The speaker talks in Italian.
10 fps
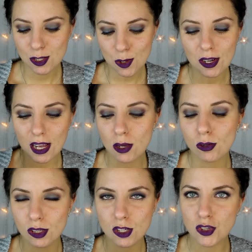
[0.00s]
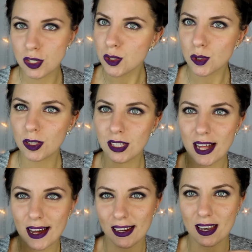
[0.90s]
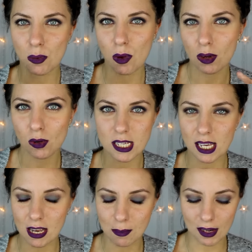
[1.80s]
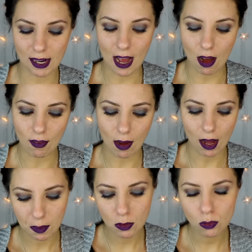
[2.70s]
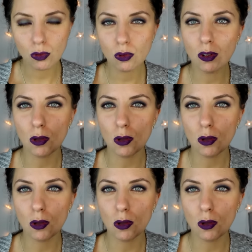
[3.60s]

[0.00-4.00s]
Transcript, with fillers: solo che io ho deciso di darle qualcosa che le mancava prima di tutto